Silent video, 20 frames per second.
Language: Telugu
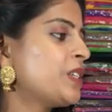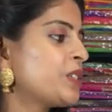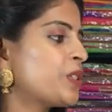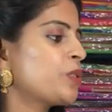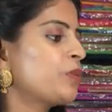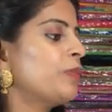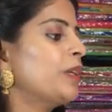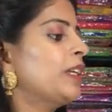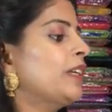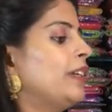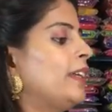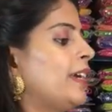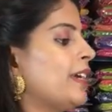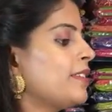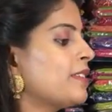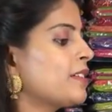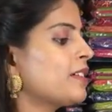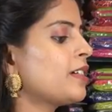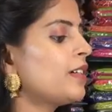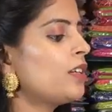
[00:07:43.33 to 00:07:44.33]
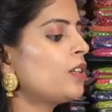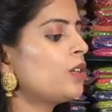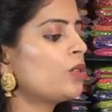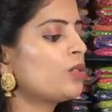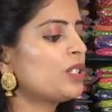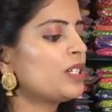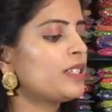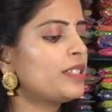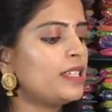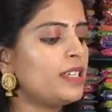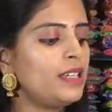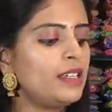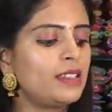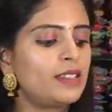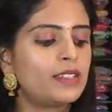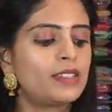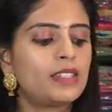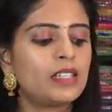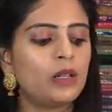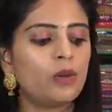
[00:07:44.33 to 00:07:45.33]
సో మన నెక్స్ట్ కలర్ వచ్చేసి
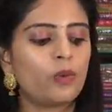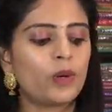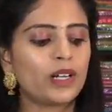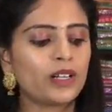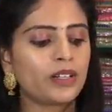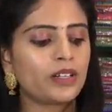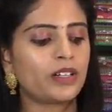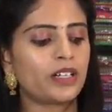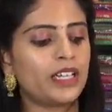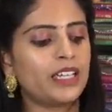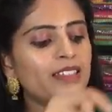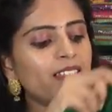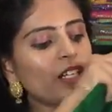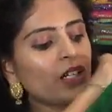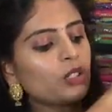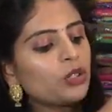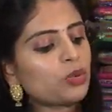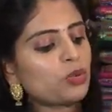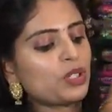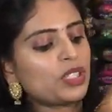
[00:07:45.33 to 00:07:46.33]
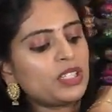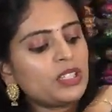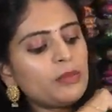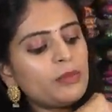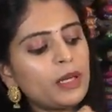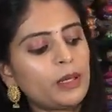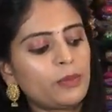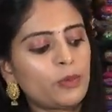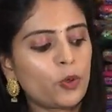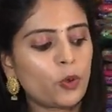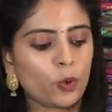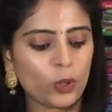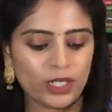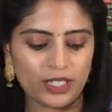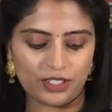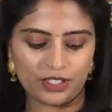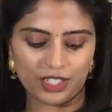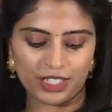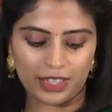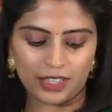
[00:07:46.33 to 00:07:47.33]
సిల్వర్ ఇందాక చూసింది మనం
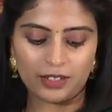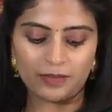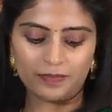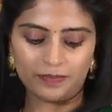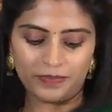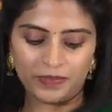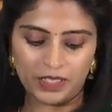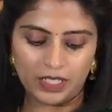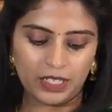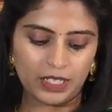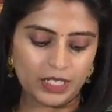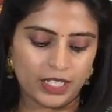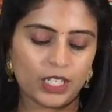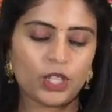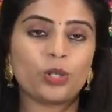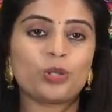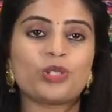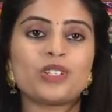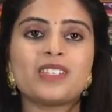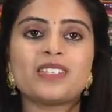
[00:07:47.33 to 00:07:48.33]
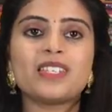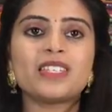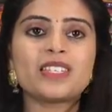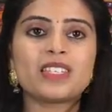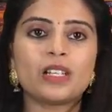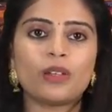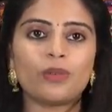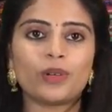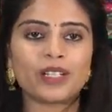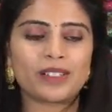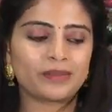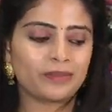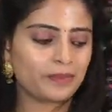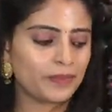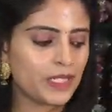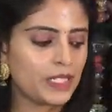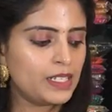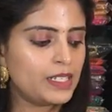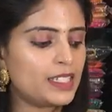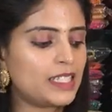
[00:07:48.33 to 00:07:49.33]
గోల్డిష్ కదా ఇది వచ్చేసి సిల్వర్
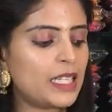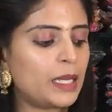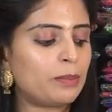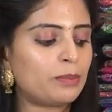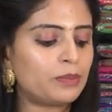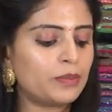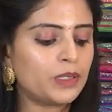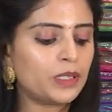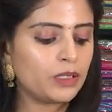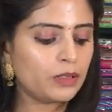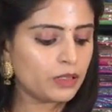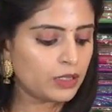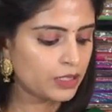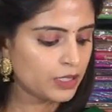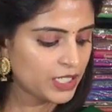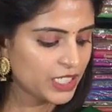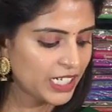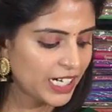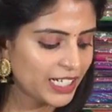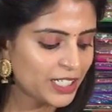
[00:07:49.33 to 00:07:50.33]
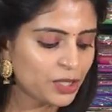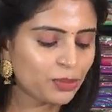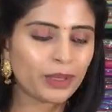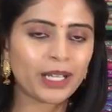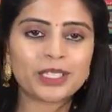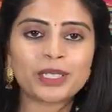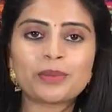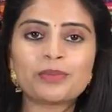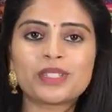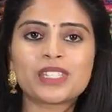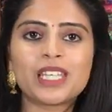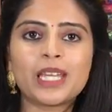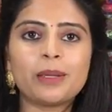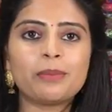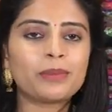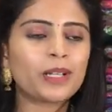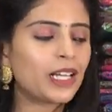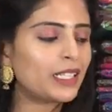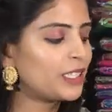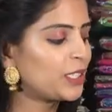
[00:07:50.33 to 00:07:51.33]
సేమ్ షేడ్స్ మాత్రం
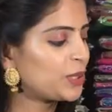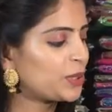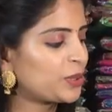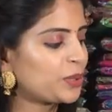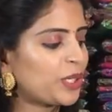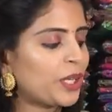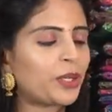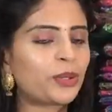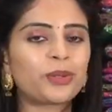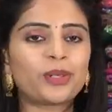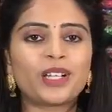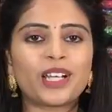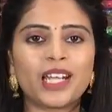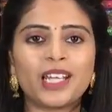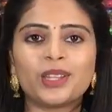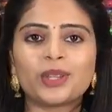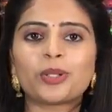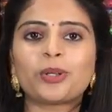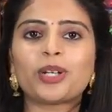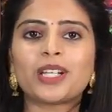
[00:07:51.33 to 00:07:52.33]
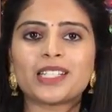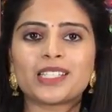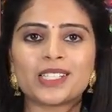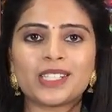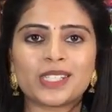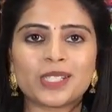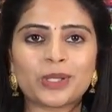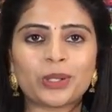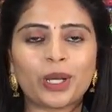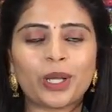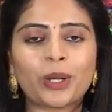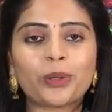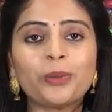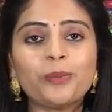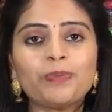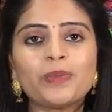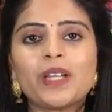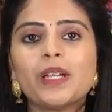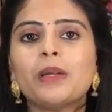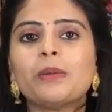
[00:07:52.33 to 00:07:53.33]
సేమ్గా తీసుకున్నారు గ్రీన్తోనే తీసుకున్నారు
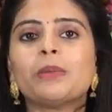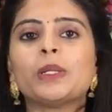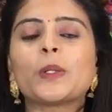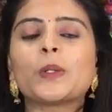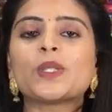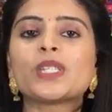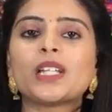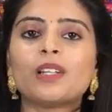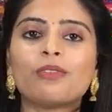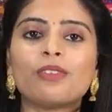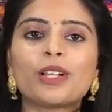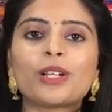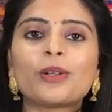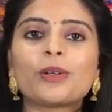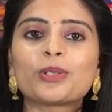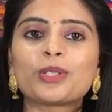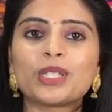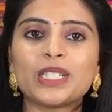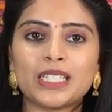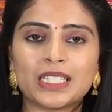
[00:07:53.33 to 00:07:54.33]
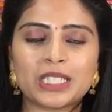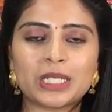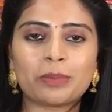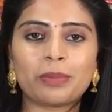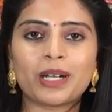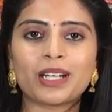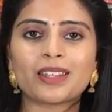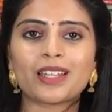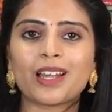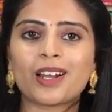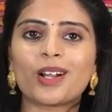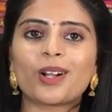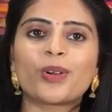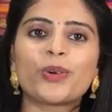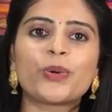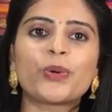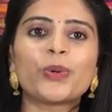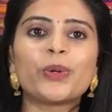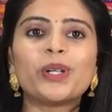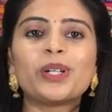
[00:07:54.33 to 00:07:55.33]
మీకు సిల్వర్లో ఇష్టపడతారా
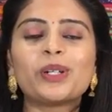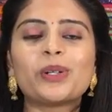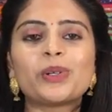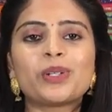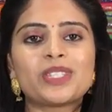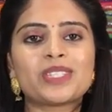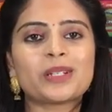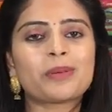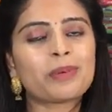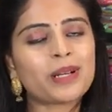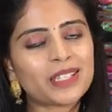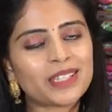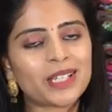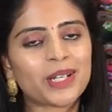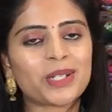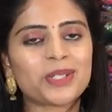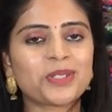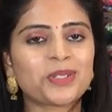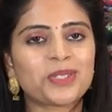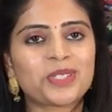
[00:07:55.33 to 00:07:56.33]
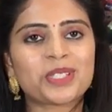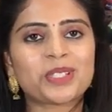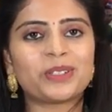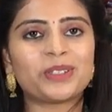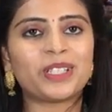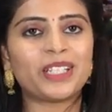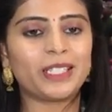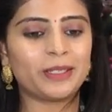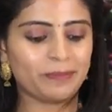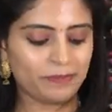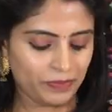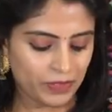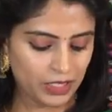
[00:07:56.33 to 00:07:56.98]
గోల్డ్లో ఇష్టపడతారా చూసుకోండి